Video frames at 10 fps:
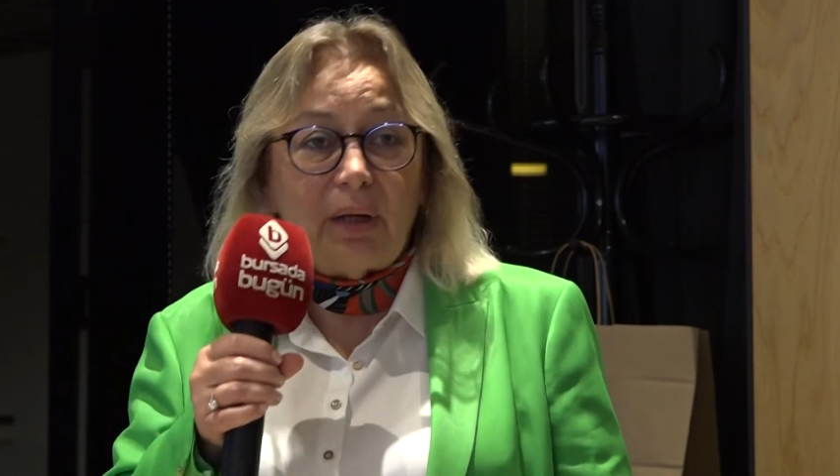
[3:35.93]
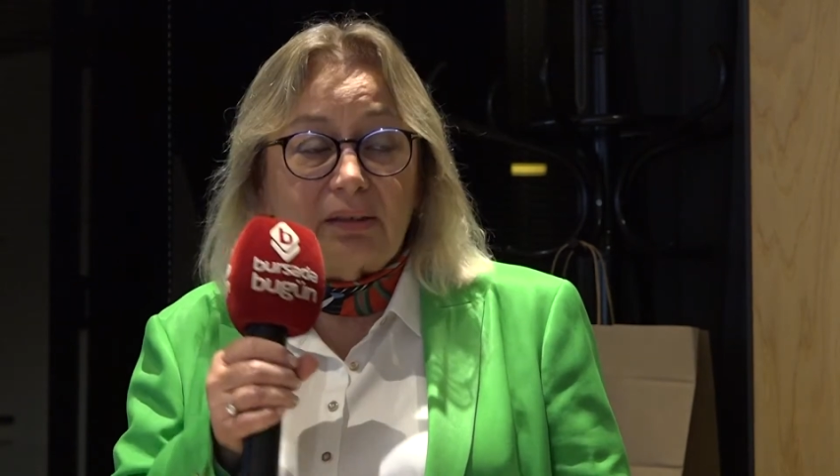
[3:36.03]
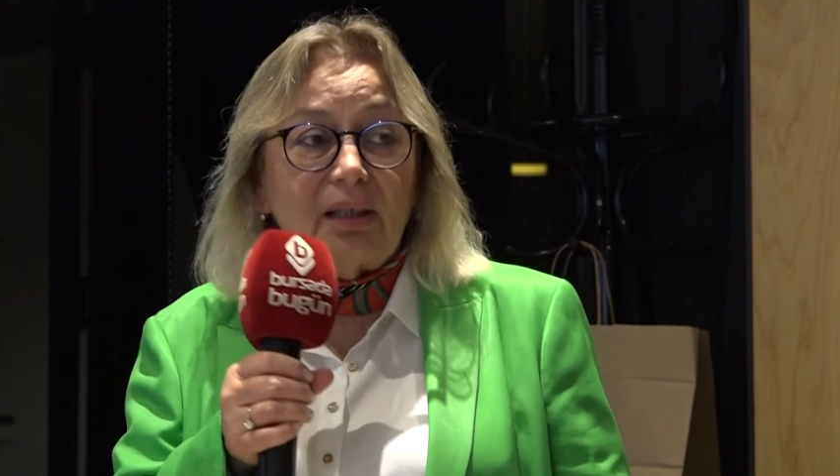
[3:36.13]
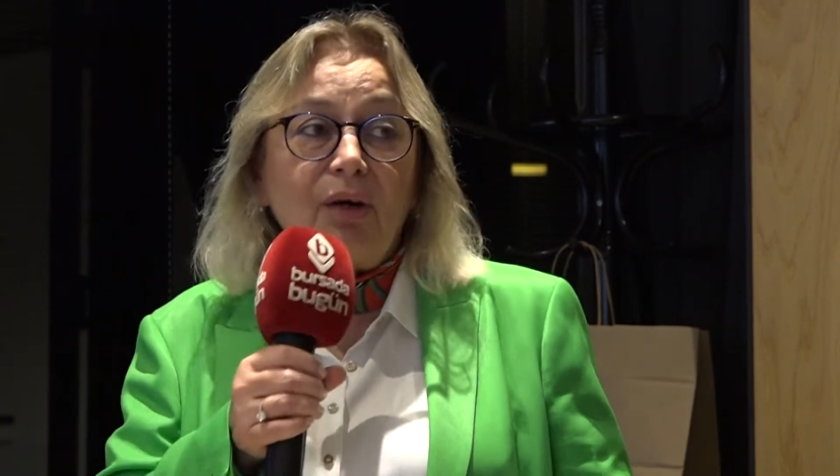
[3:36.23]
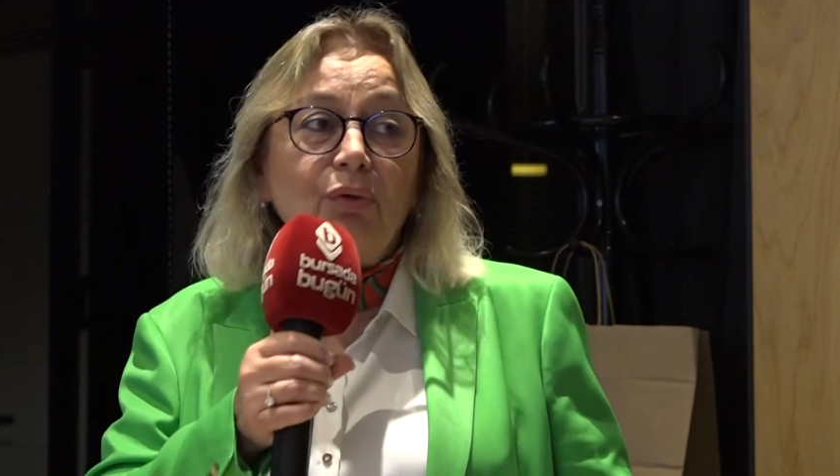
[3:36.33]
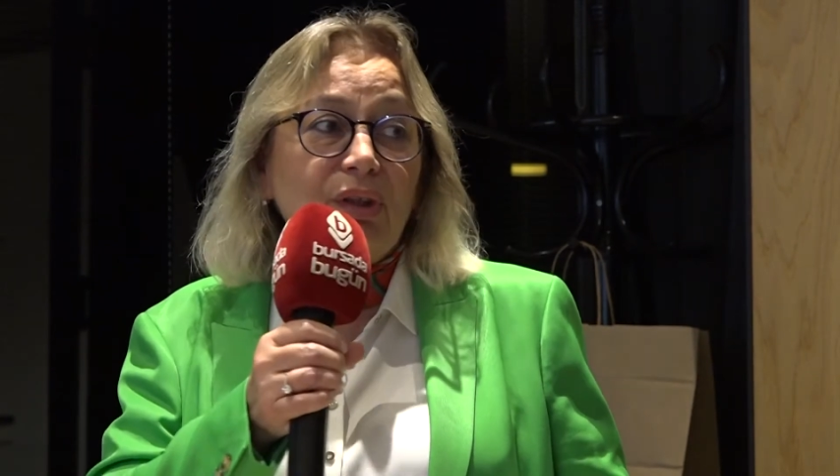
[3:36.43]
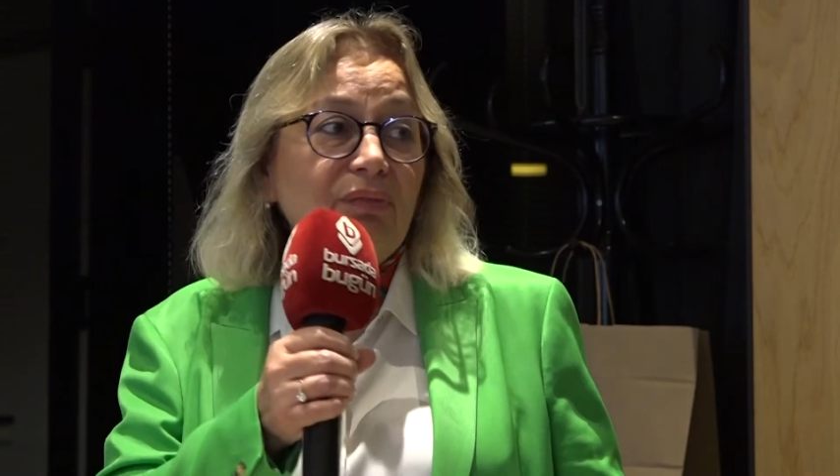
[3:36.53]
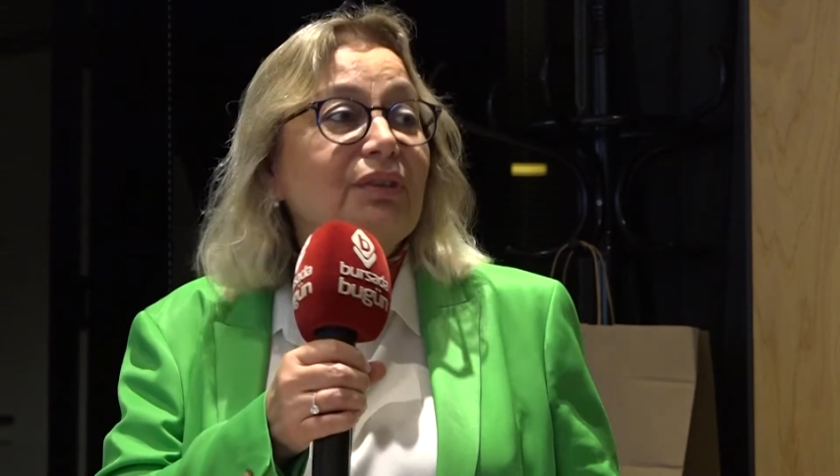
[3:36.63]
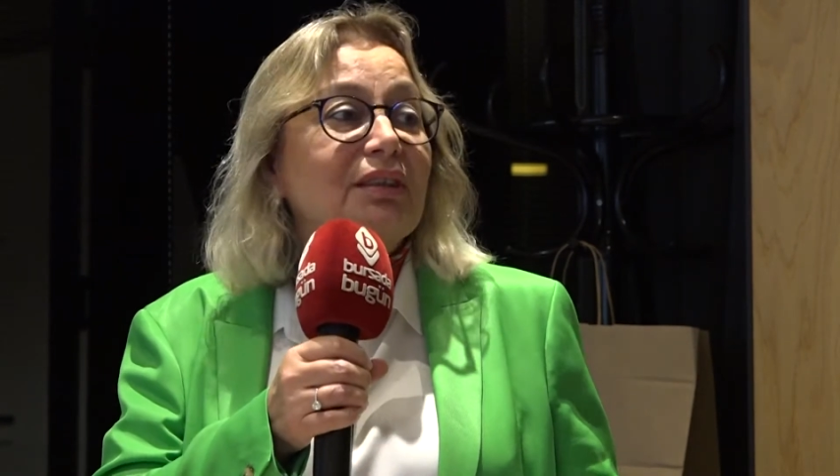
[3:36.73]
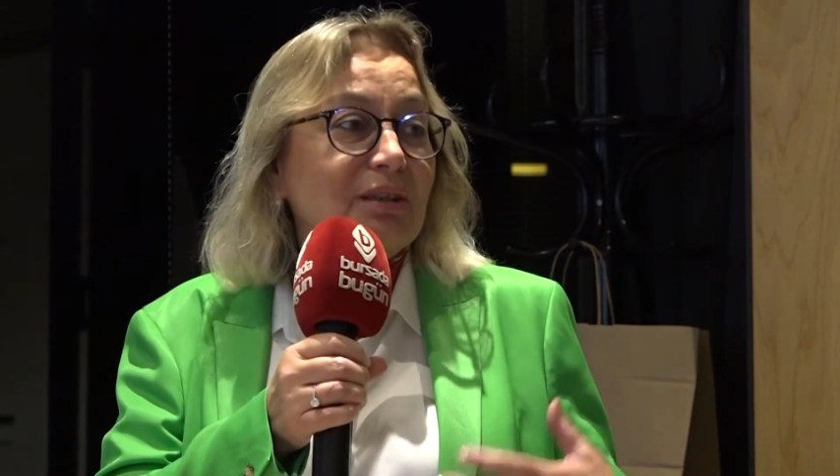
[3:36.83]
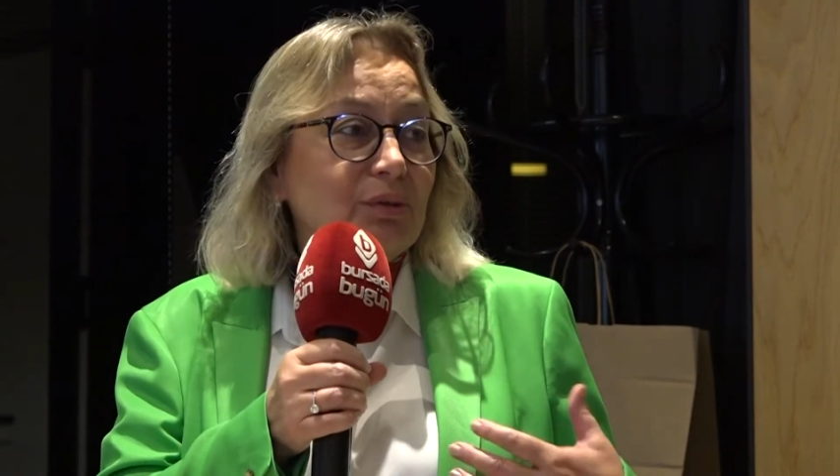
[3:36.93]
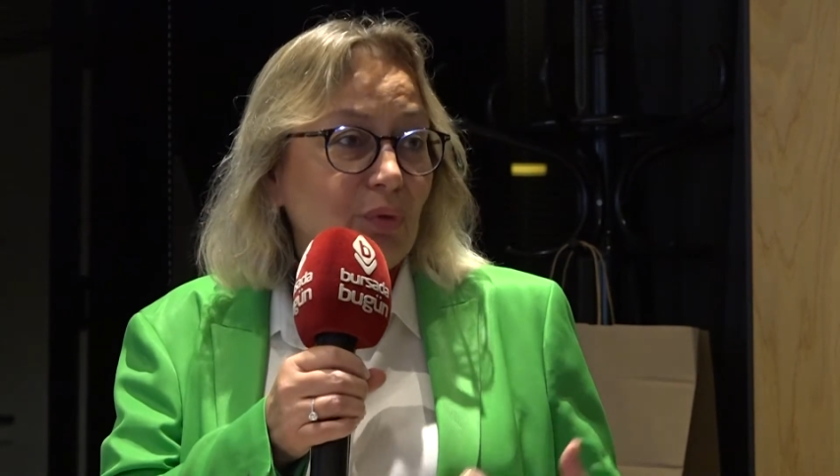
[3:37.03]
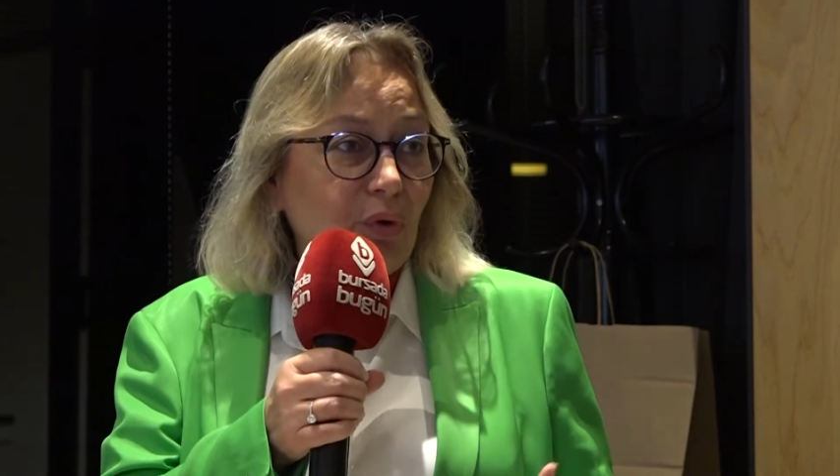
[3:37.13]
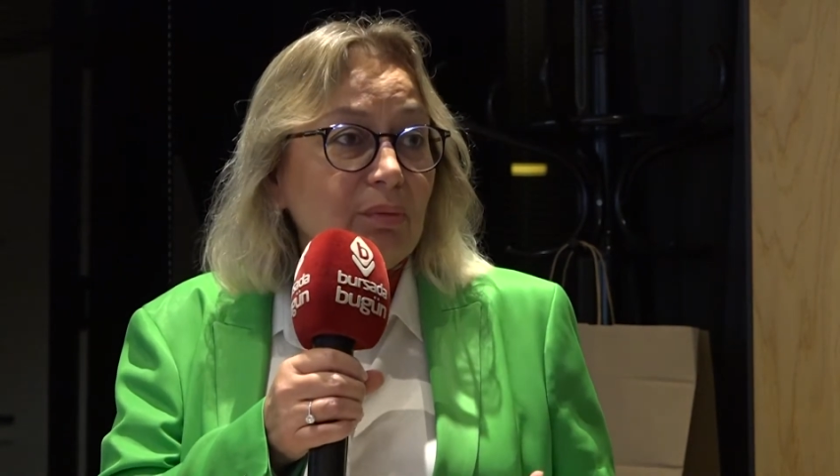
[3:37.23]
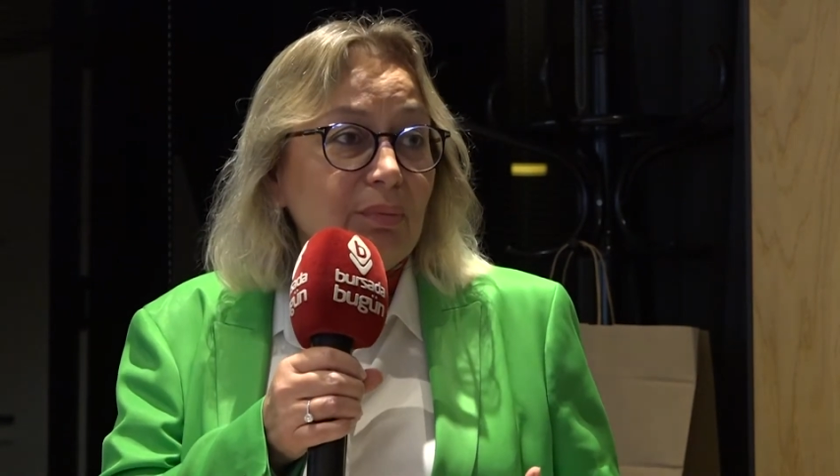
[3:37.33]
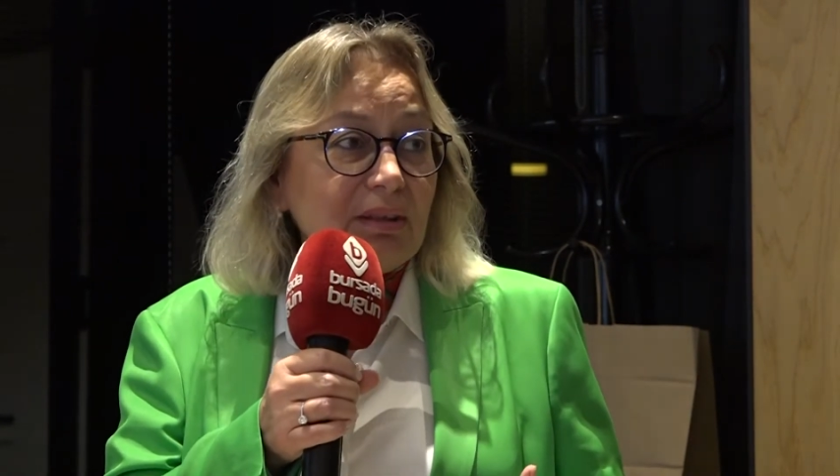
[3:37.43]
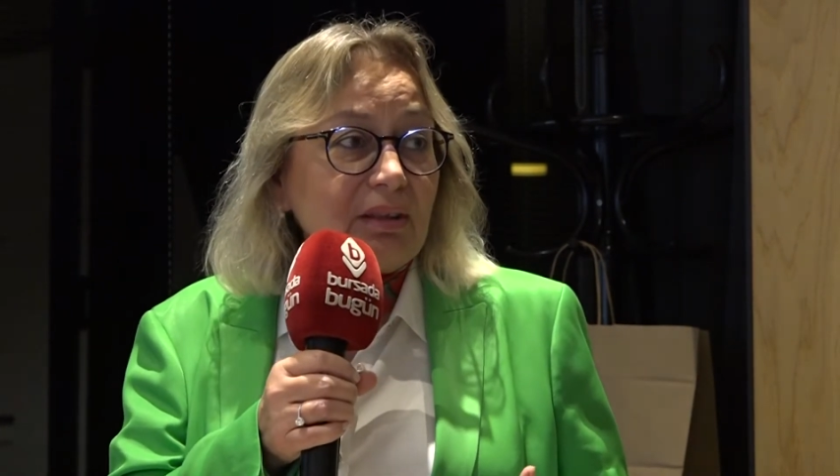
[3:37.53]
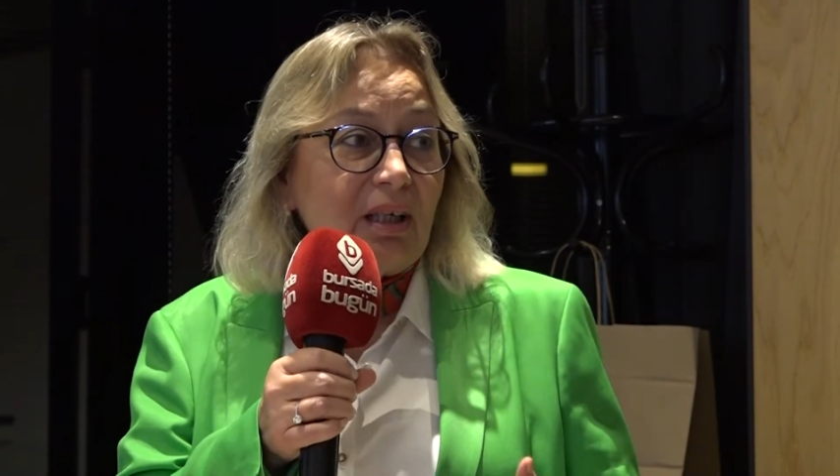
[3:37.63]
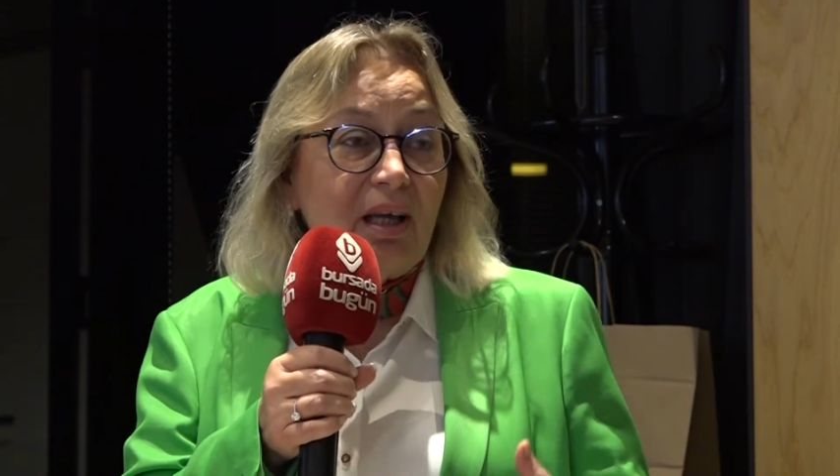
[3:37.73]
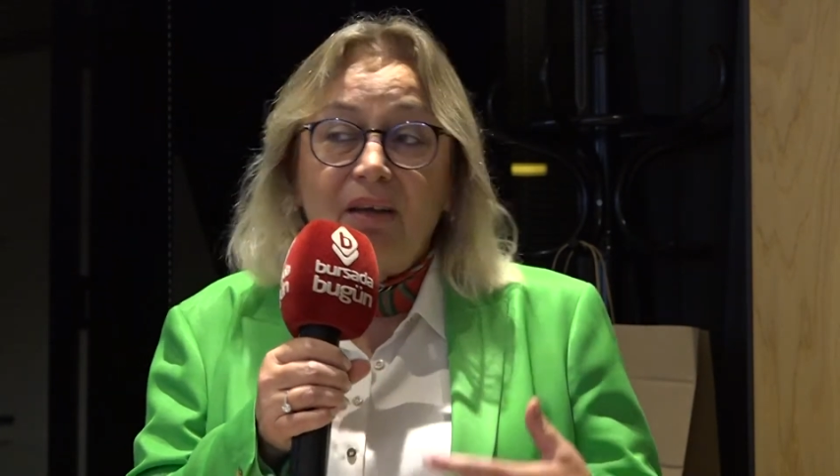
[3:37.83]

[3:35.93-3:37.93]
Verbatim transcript: Ben daha ona fırsatım olmadı